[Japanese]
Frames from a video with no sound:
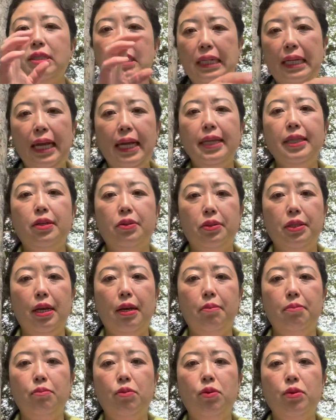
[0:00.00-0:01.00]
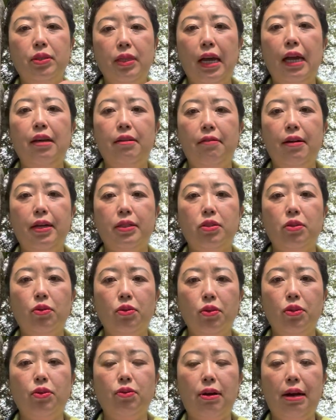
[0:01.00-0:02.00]
じゃないんだよね、問題は。そ
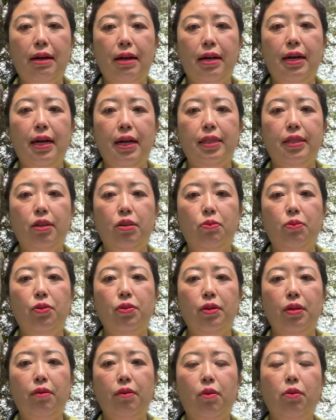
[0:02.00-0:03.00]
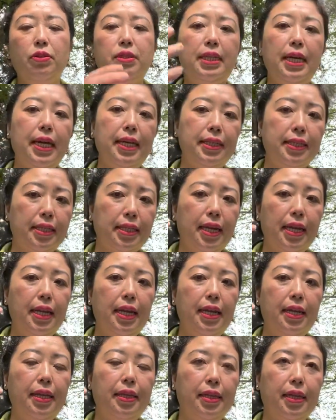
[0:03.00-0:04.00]
の人が抱えてる問題は。押さえつけ
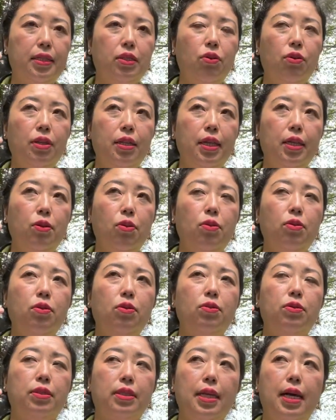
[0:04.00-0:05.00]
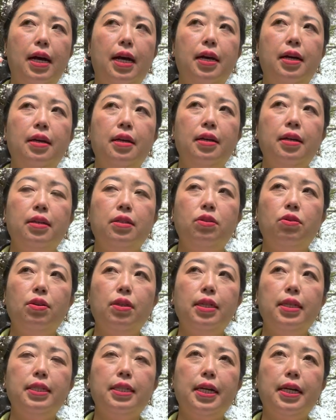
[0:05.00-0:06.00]
られて、それでどんどんさ、そ
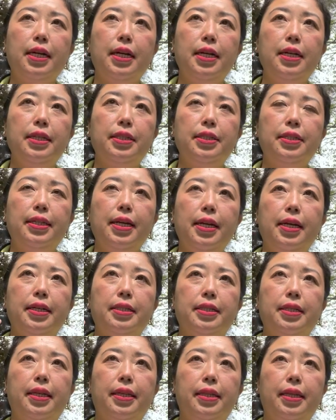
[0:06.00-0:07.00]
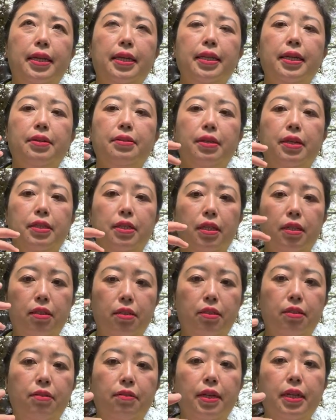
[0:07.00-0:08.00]
れで社会生活ができなくなっちゃう
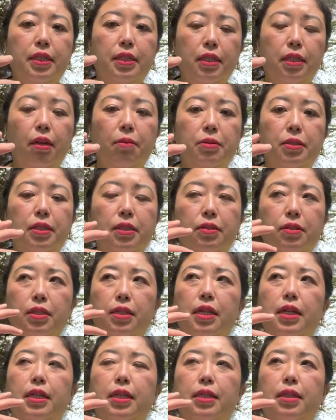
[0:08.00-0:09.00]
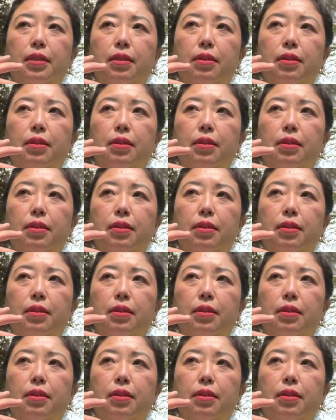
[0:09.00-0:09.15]
するわけじゃん。多分薬、例